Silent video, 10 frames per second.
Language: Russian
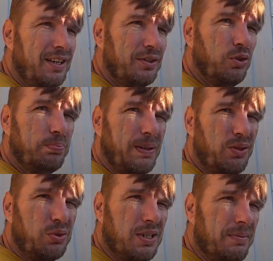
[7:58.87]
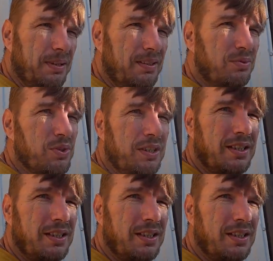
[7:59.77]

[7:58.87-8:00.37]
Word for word: Но он подрос, как бы ну, уже не